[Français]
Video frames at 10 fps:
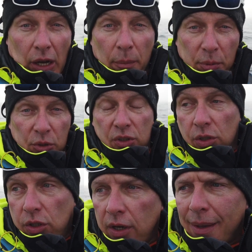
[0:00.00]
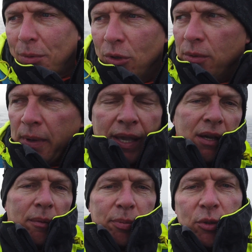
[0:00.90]
en plus, dans la brume,
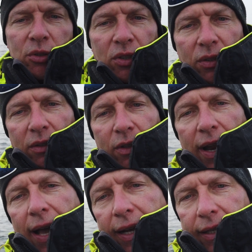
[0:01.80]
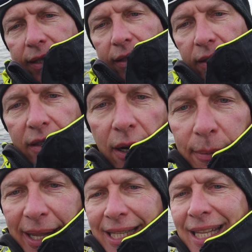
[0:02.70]
et en plus, voilà,
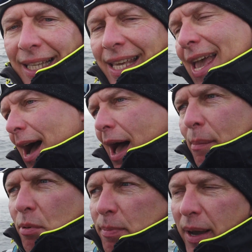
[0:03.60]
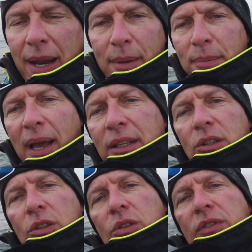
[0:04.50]
comme l'année dernière, à peu près la même date,
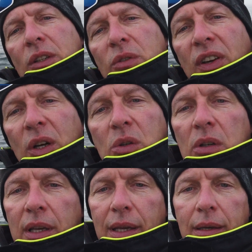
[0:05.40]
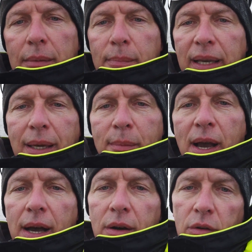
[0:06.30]
je viens de faire couler ma
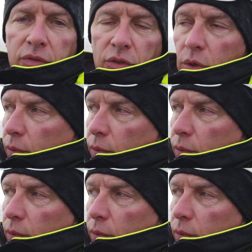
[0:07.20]
caméra au fond